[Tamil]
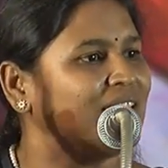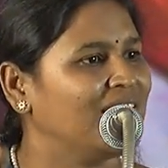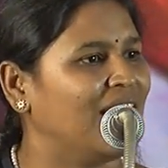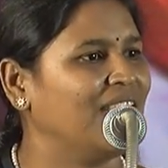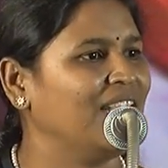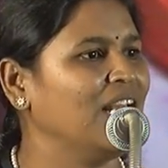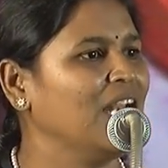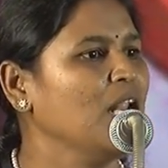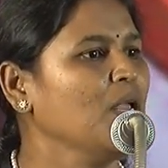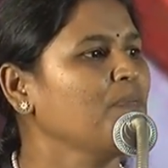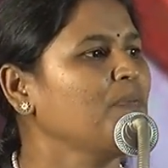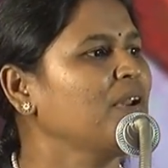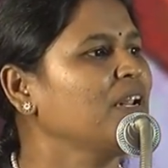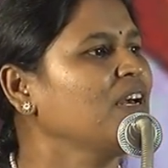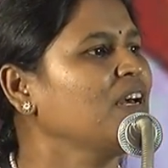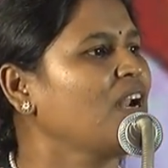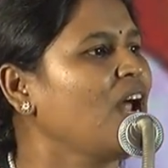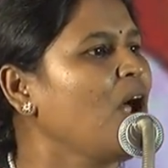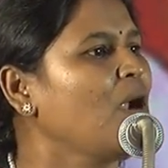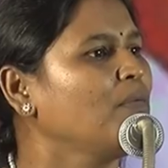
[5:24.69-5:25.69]
தண்டனை
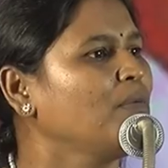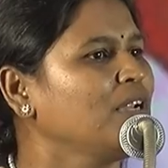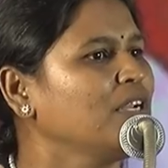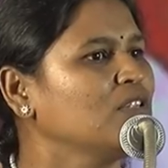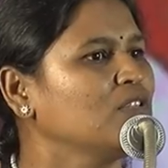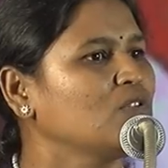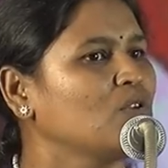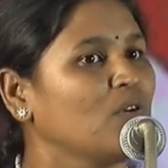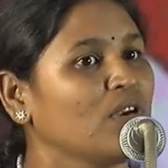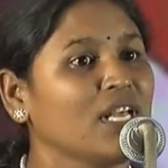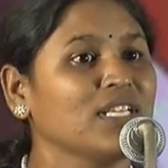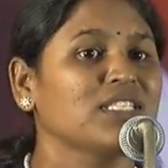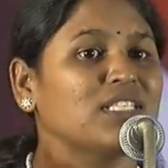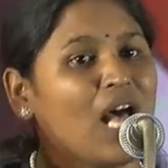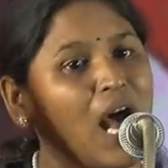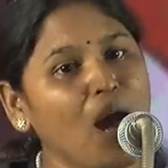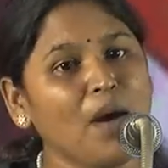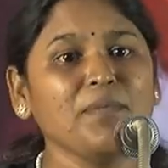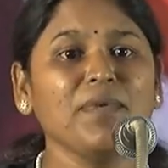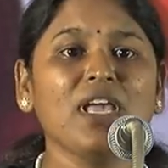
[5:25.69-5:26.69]
பெறுகிறான் அப்படின்னு சொன்னா
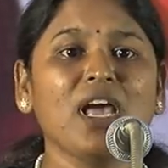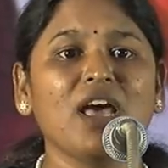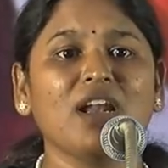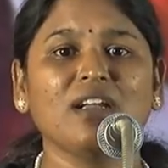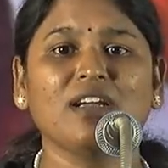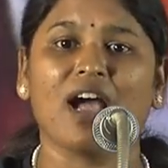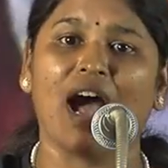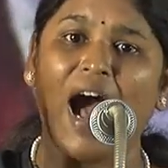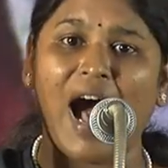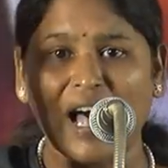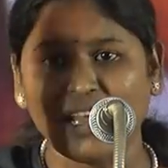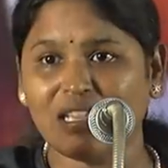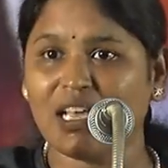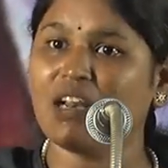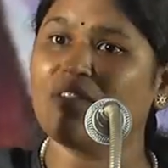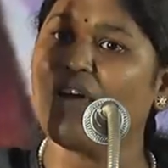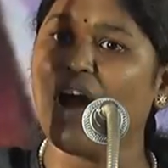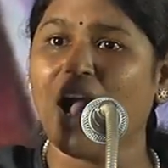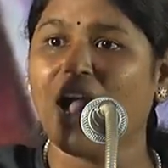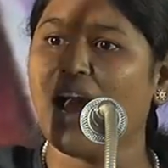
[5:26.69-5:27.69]
சாமியாருக்கு
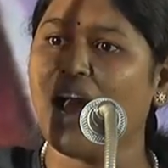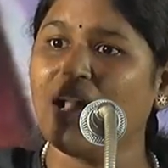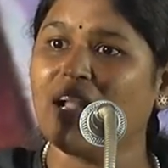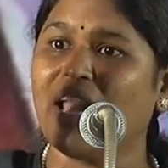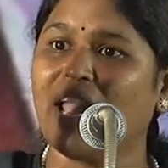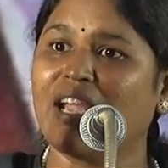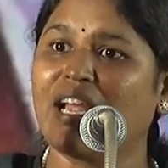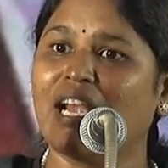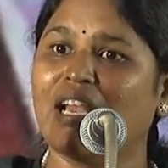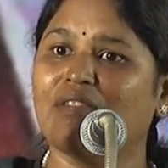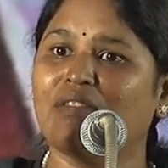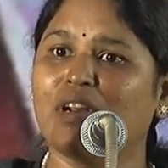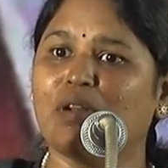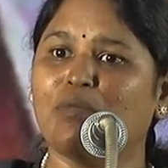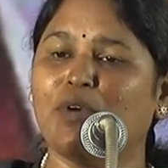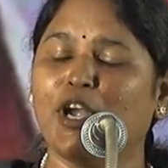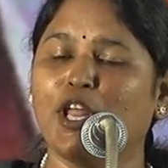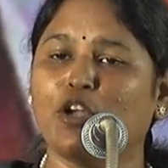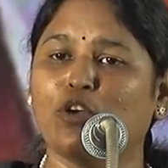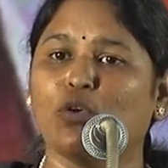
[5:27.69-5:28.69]
ஆதரவாக அங்கே
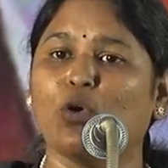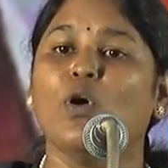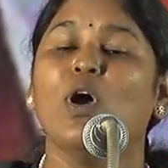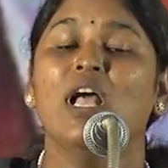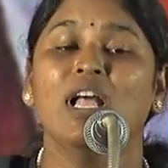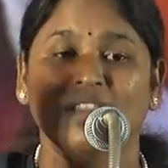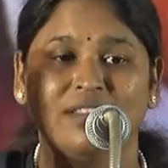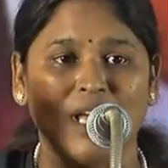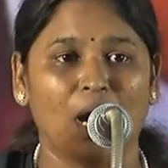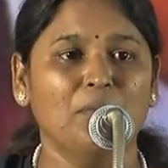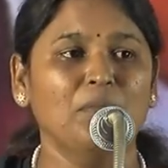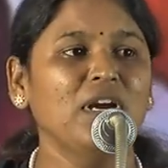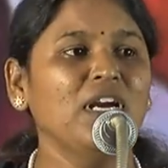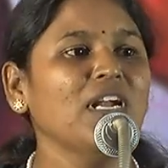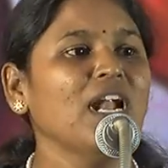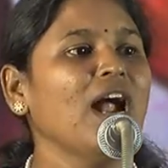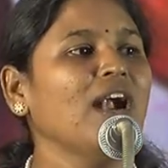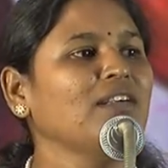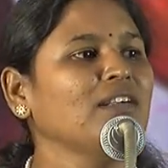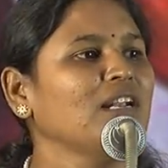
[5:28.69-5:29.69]
கலவரம் வெடிக்கும்
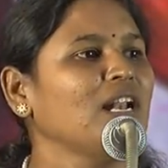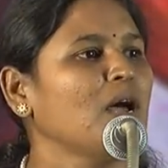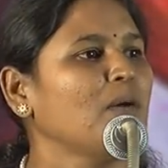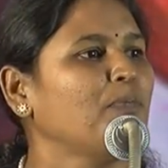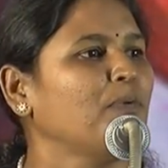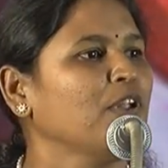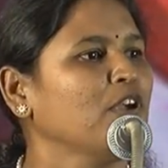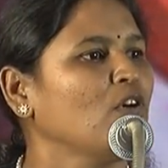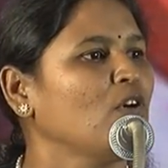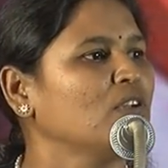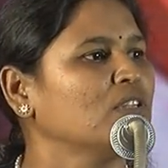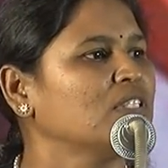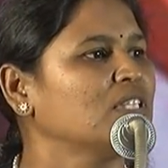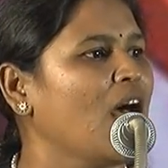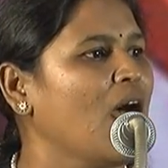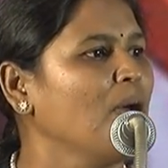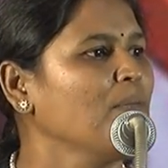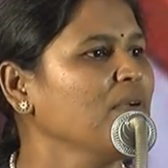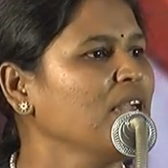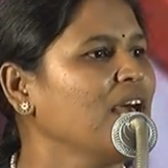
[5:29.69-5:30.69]
தமிழ்நாட்டில் அப்படி ஒரு
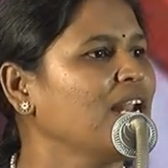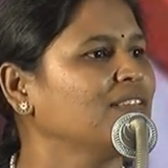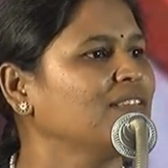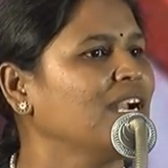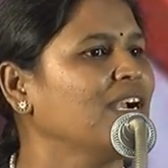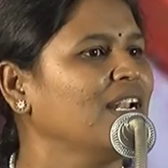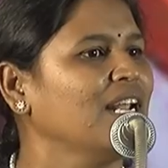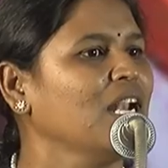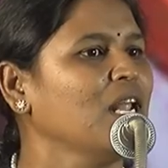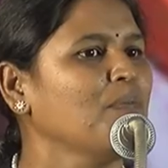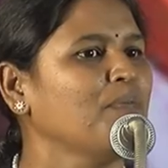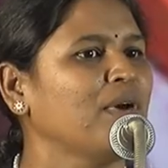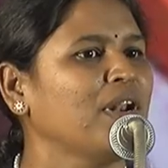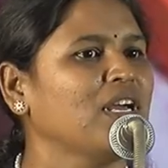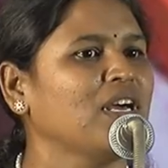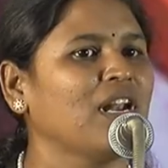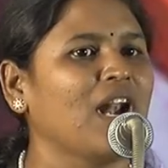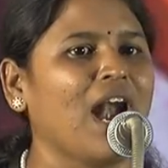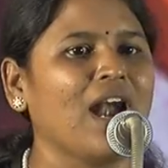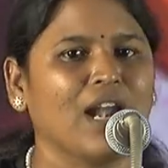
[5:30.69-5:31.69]
சாமியார் தண்டனை
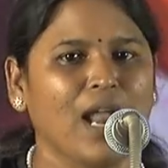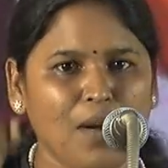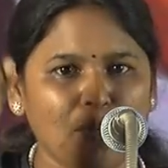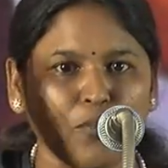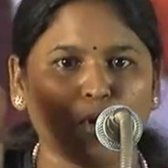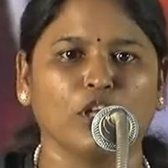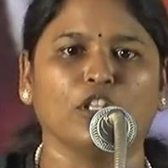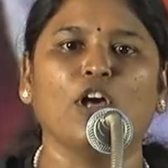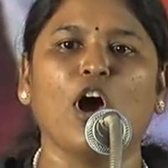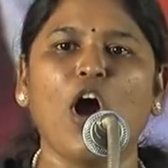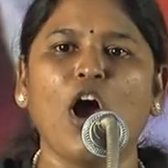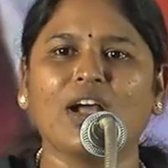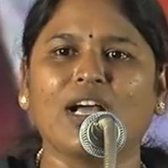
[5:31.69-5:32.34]
பெறுகிறான்னா மொத